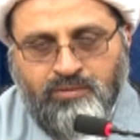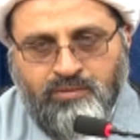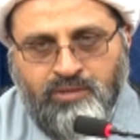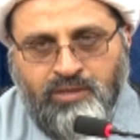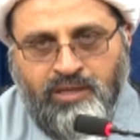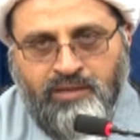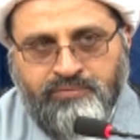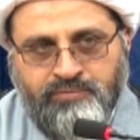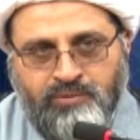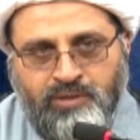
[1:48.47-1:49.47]
خذ
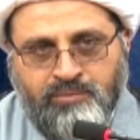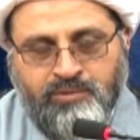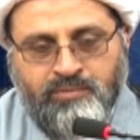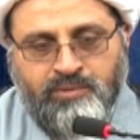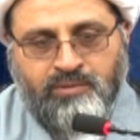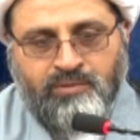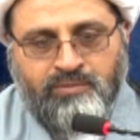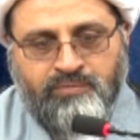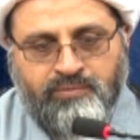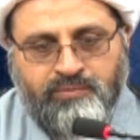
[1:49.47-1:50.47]
العفو وأمر بالعرف